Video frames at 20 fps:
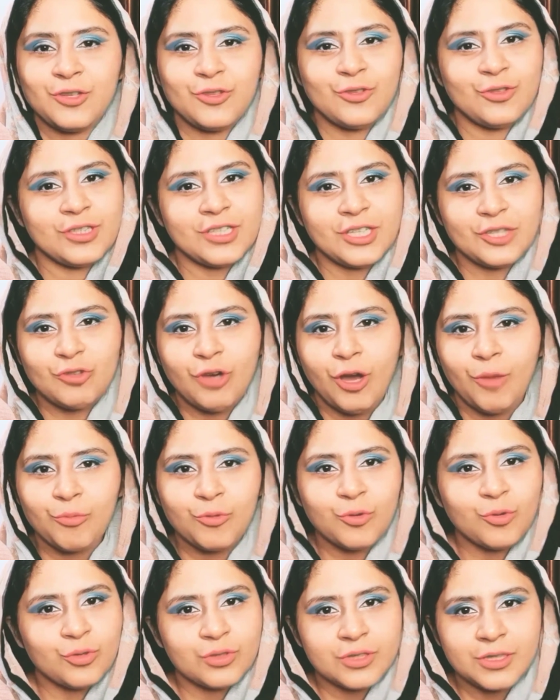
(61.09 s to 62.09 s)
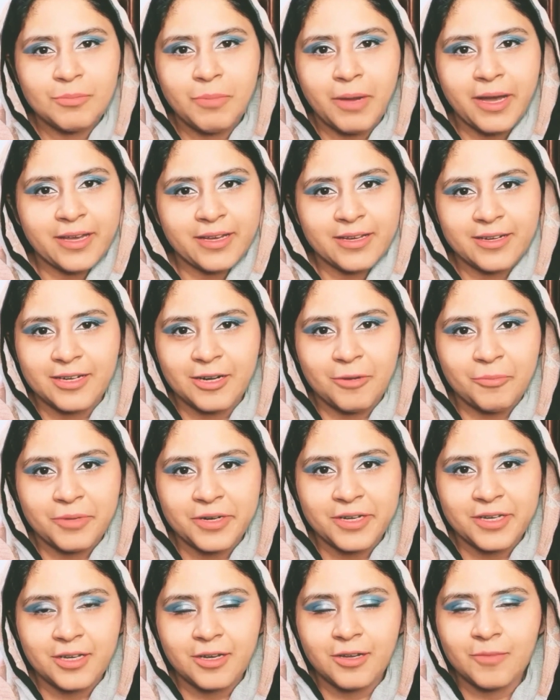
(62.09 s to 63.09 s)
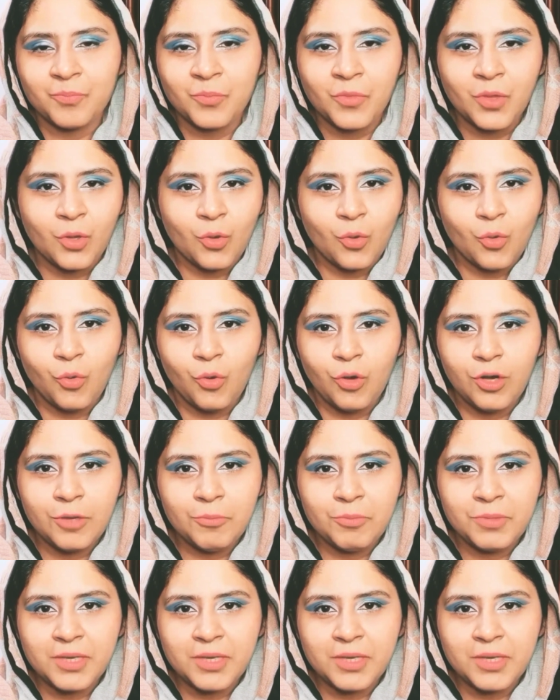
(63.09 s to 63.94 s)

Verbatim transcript: तो ये तो आपको खुद ही बाय करना पड़ेगा कोई